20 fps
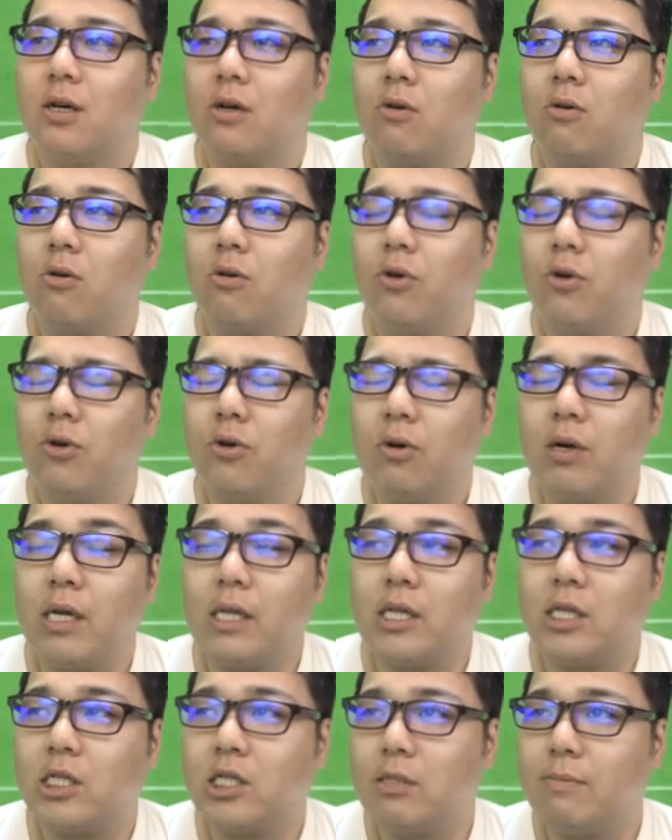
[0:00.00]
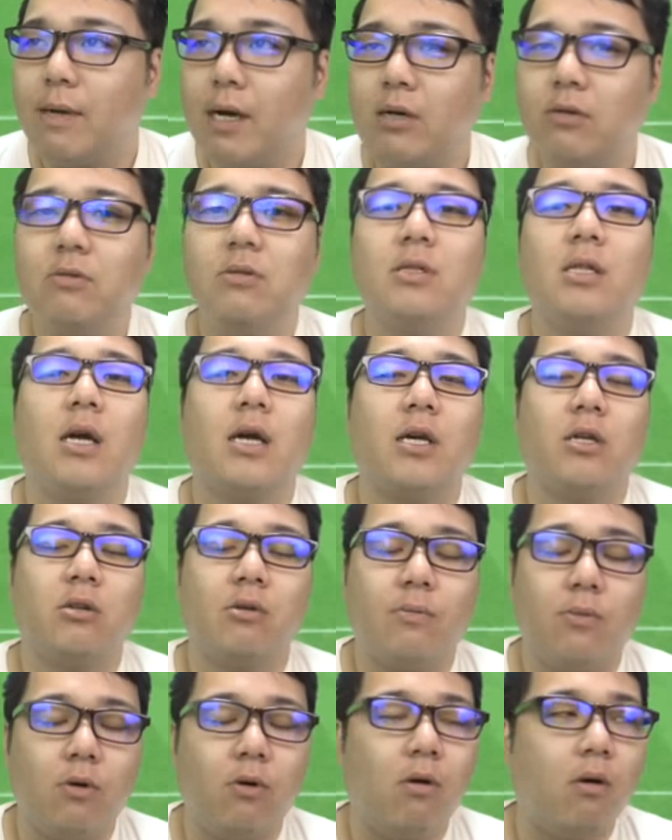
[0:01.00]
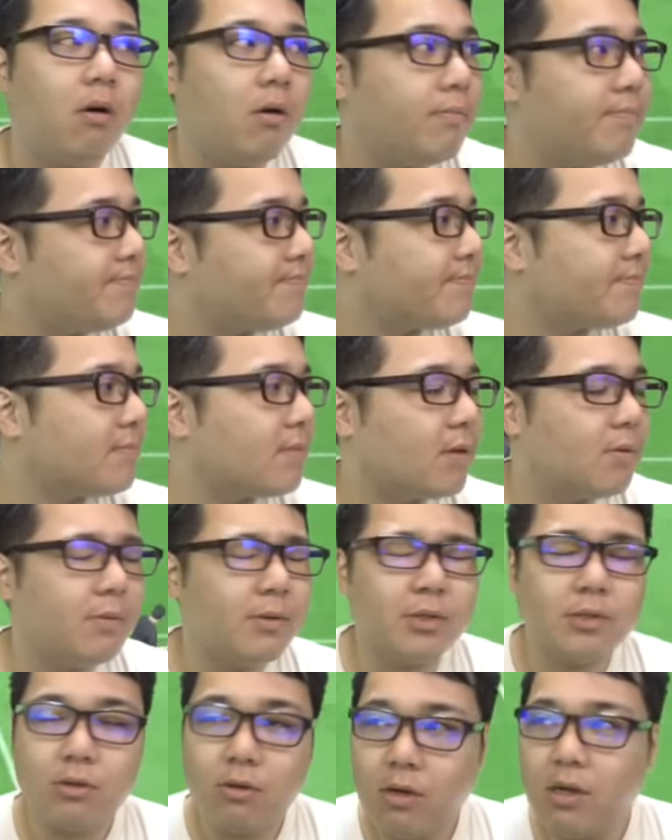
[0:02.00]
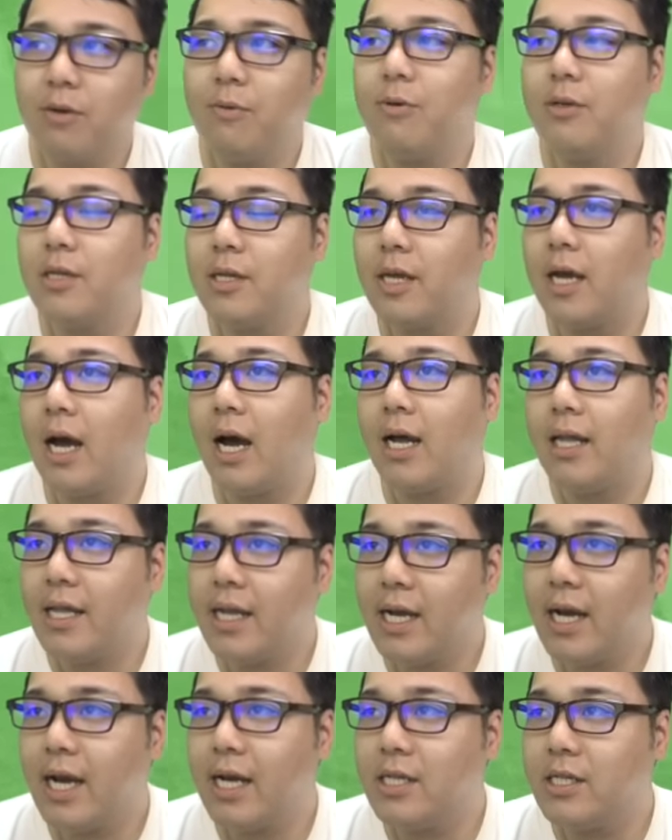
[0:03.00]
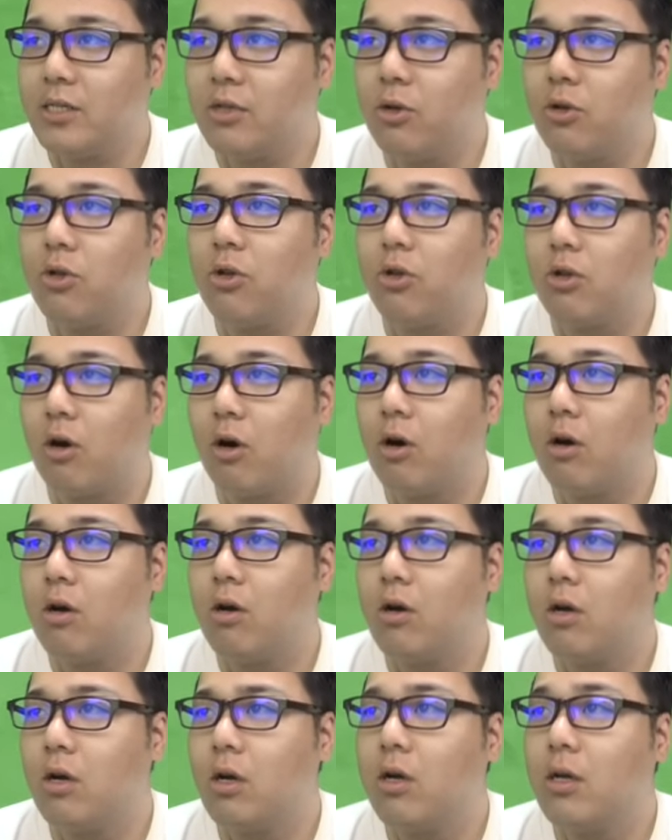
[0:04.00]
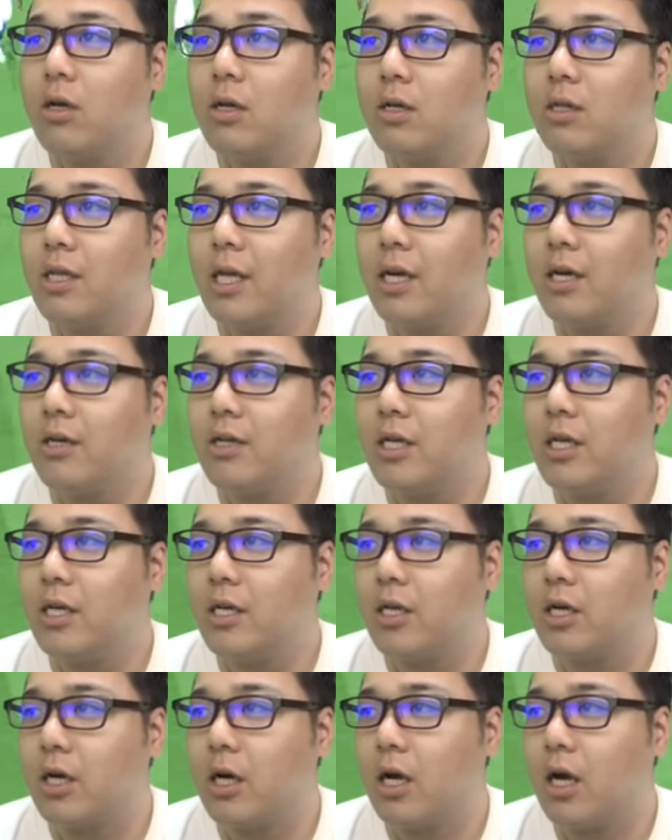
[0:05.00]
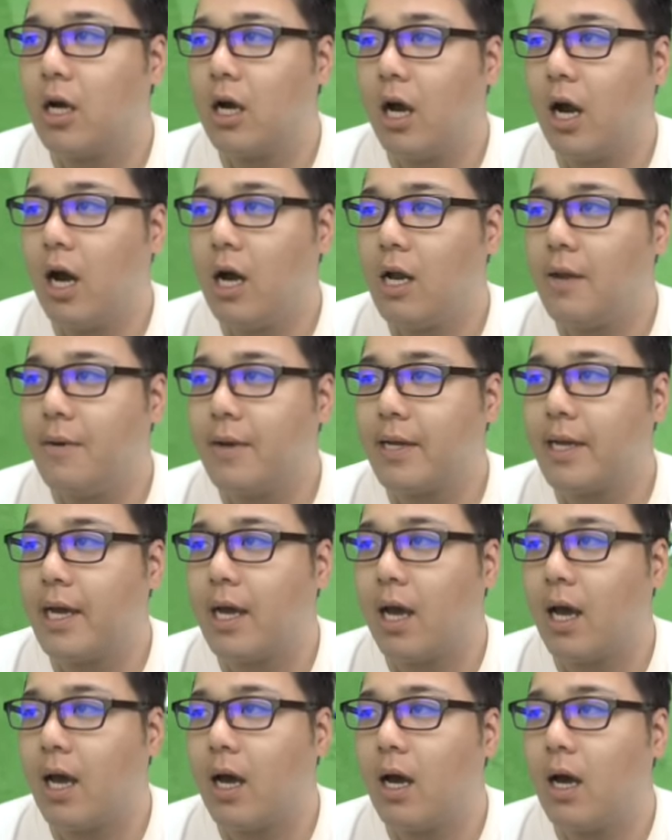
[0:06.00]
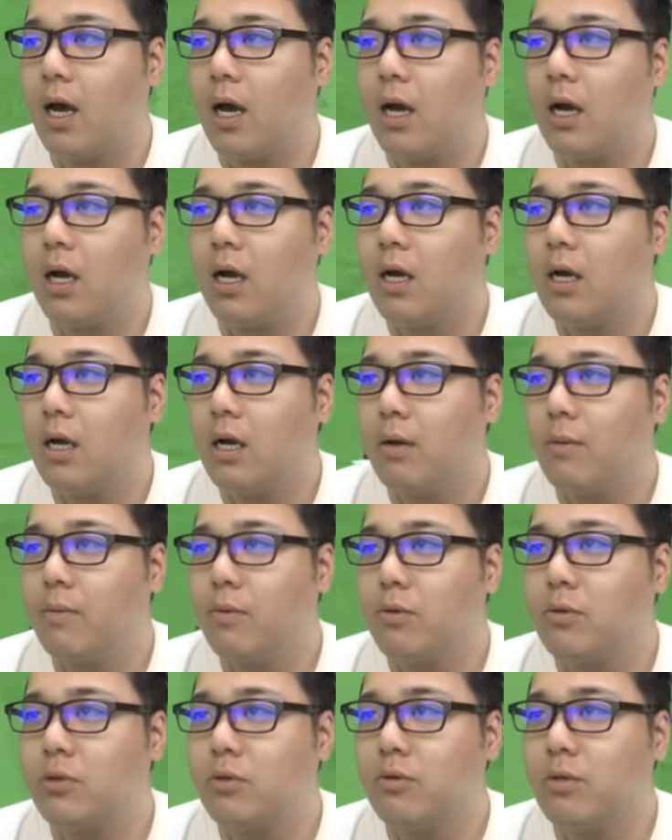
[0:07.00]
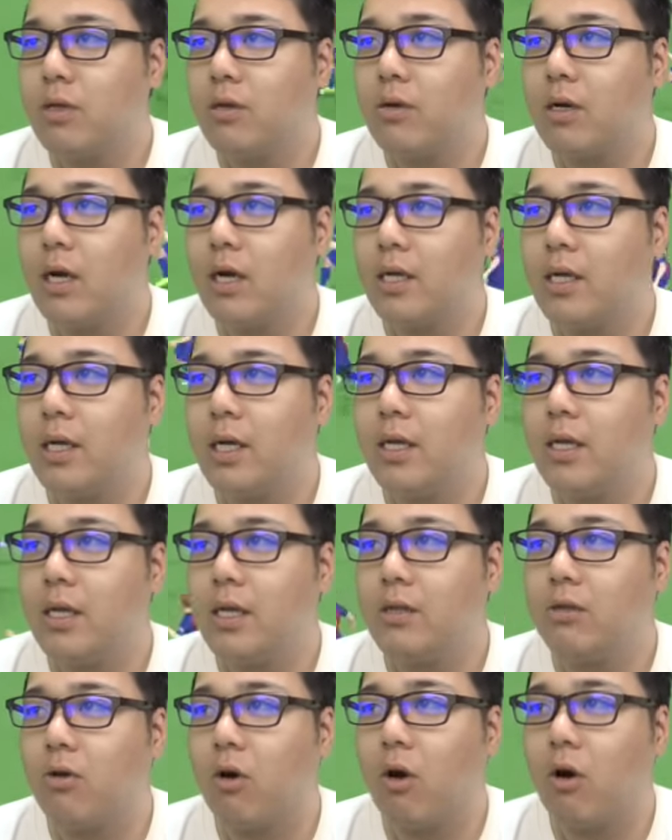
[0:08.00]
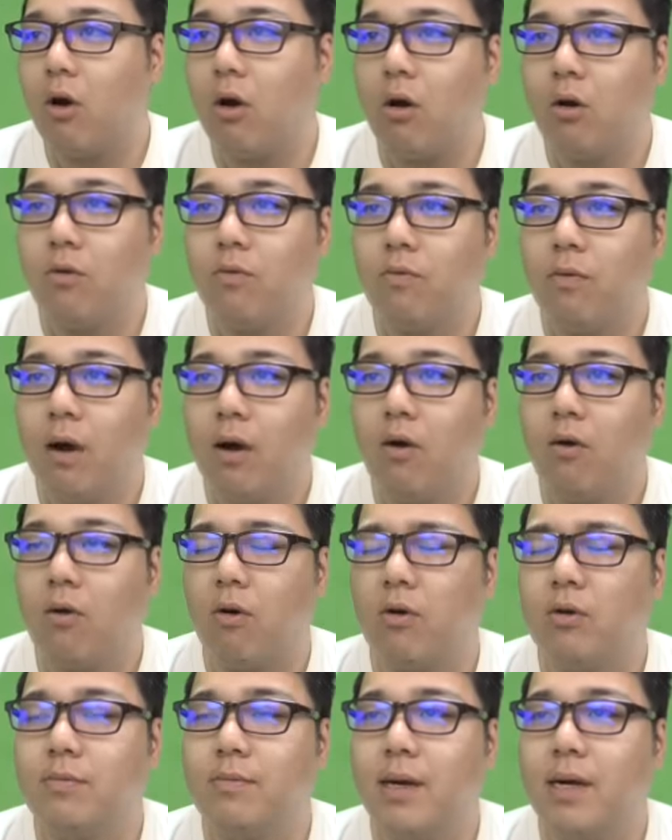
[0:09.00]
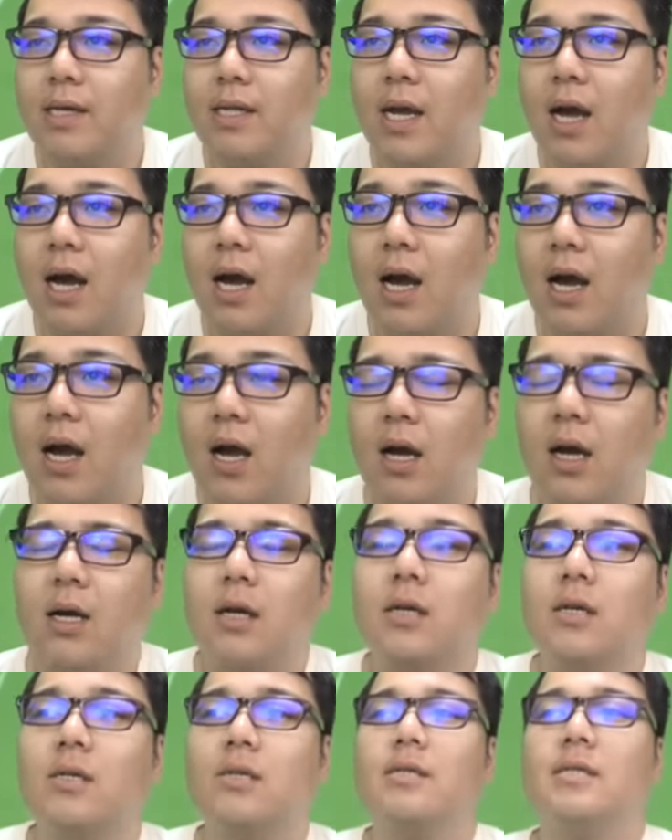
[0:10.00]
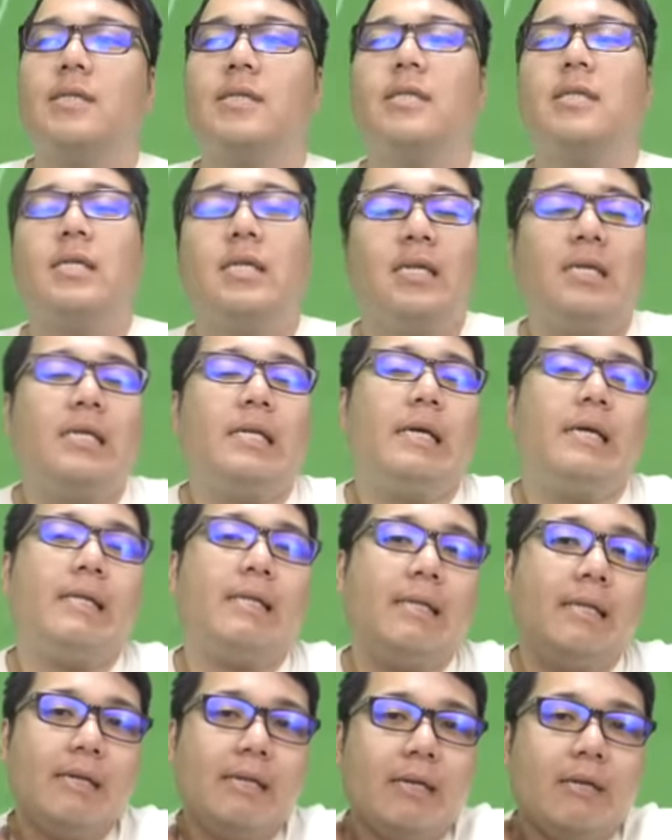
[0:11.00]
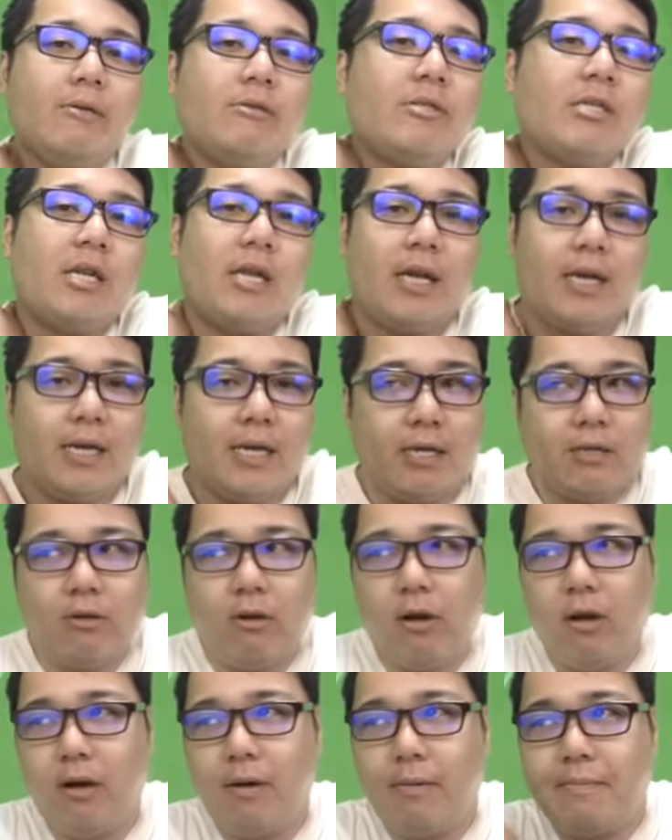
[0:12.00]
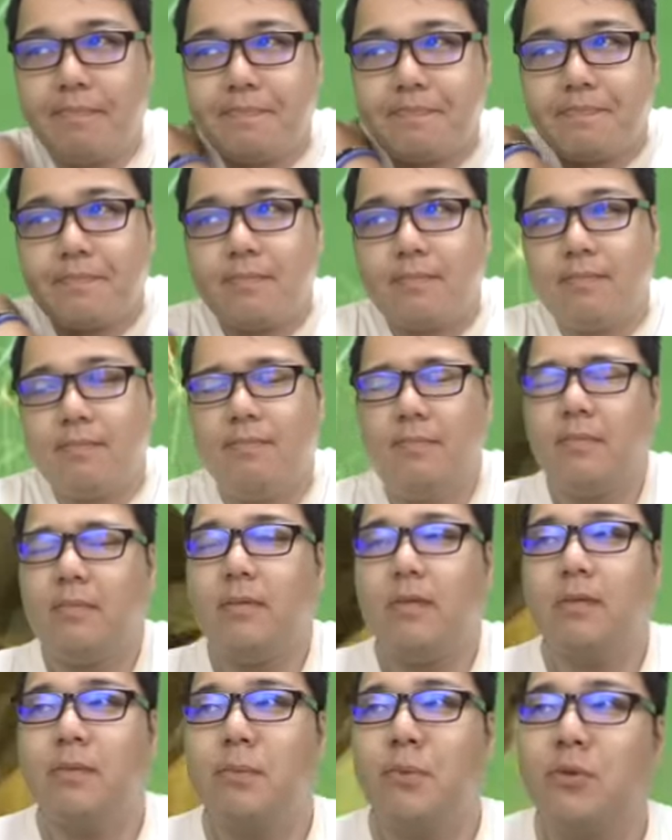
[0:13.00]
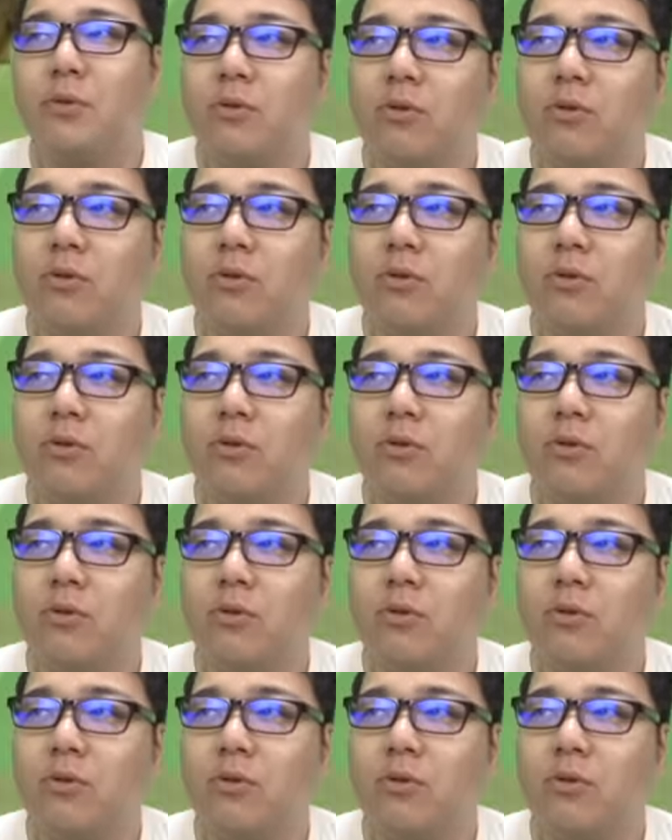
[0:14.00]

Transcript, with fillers: こう、よろけてしまうんだけども、でもそれをね、跳ね返すほどのテクニック、あればね、もうそんなの関係ねえと。わお、うまいな。やっていけるんじゃないかと。もう